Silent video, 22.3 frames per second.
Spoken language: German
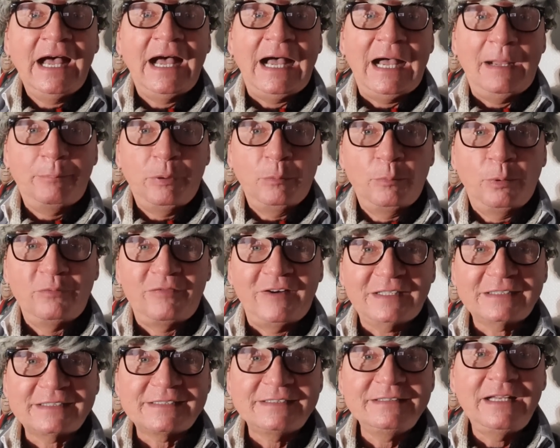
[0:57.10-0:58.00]
Apropos
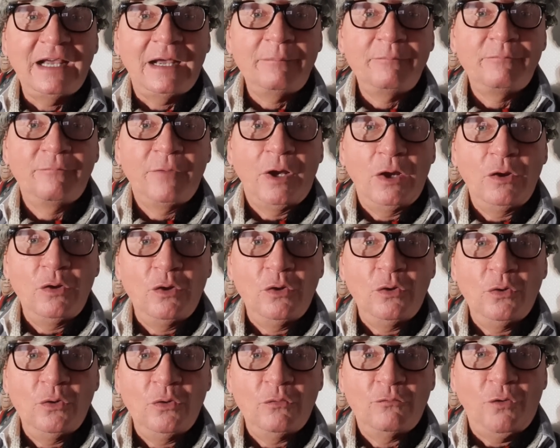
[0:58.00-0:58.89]
wachsen, am
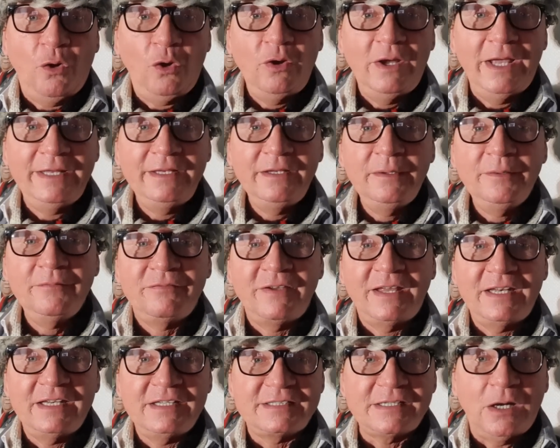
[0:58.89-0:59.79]
äh, Wochenende
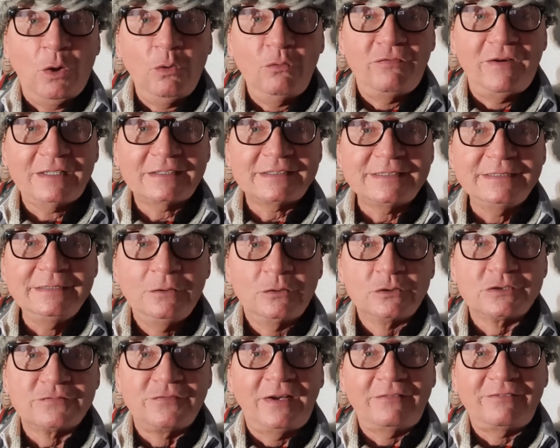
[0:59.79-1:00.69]
werde ich auch wachsen
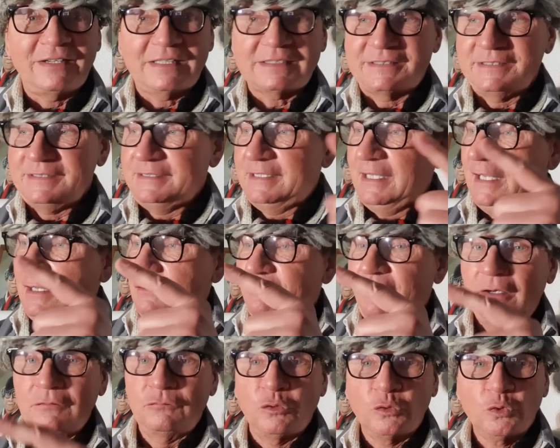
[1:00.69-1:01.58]
und zwar wachse ich nach
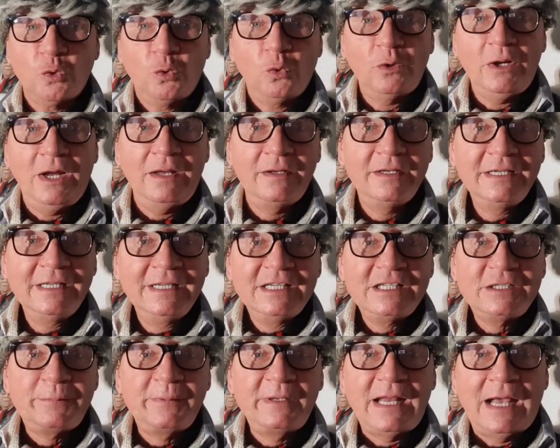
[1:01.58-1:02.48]
Frankfurt-Oder.
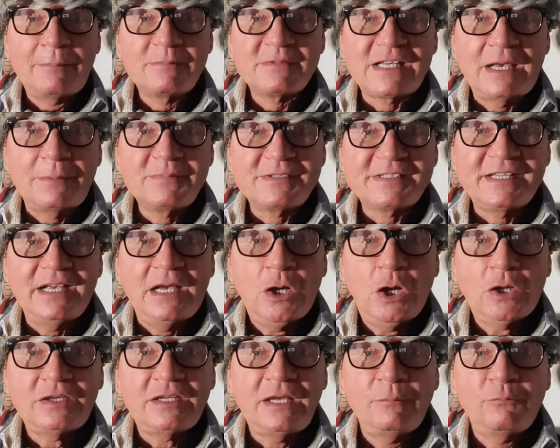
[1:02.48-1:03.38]
Ich bin am
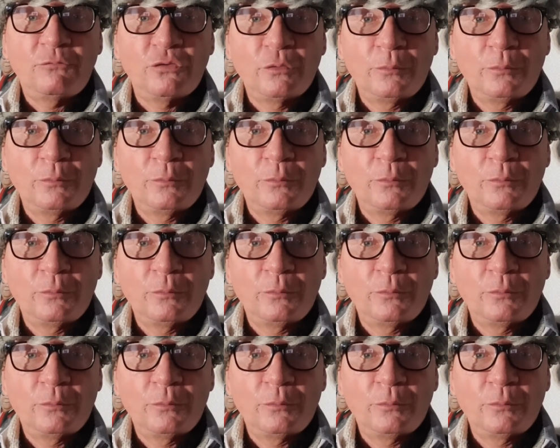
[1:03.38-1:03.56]
Samstag, dem